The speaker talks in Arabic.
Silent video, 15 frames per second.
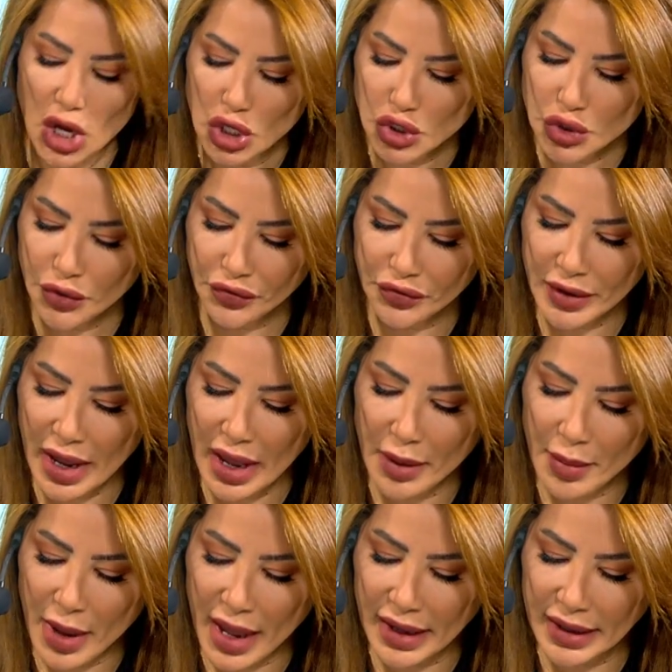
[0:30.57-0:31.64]
شفنا
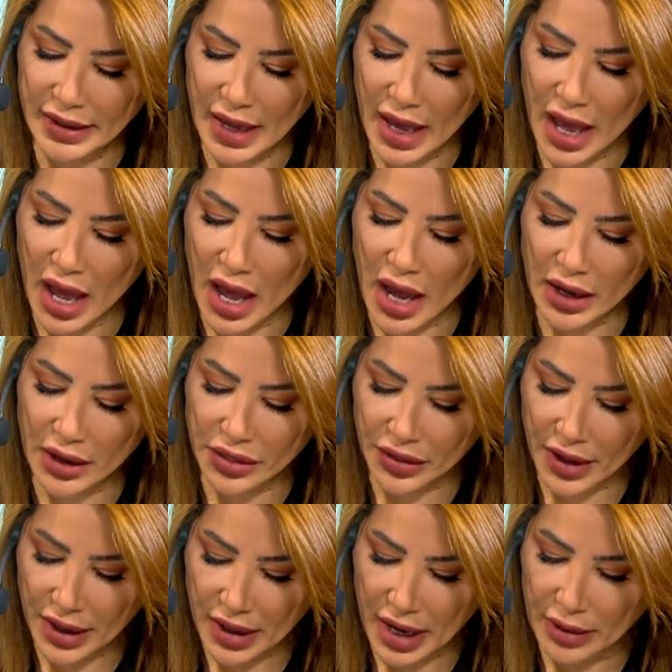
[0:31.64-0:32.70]
ما هي
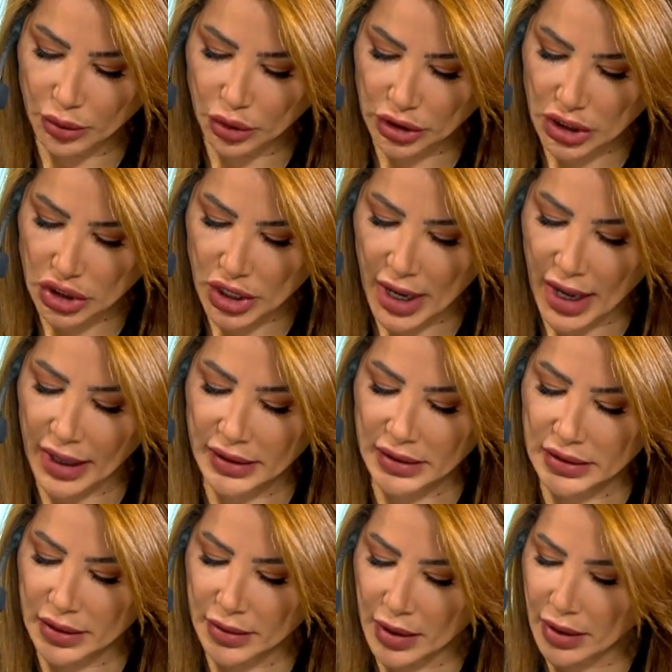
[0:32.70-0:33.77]
اكثر المنتجات
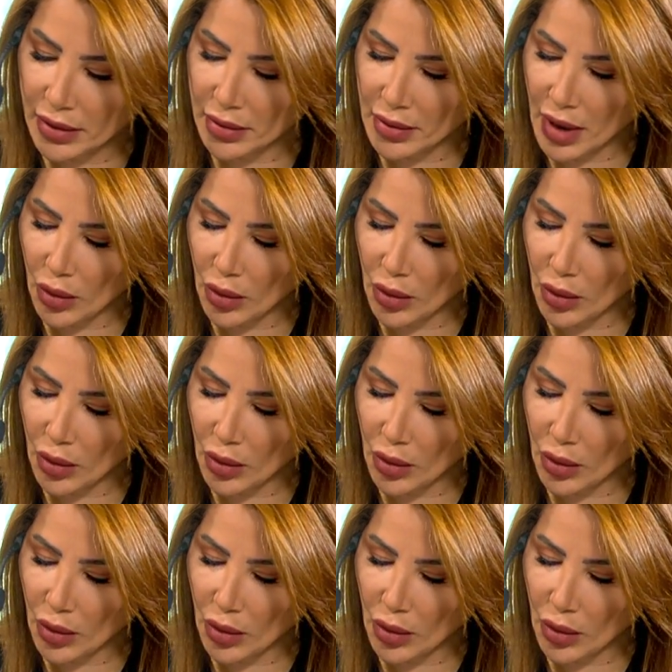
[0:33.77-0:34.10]
آه،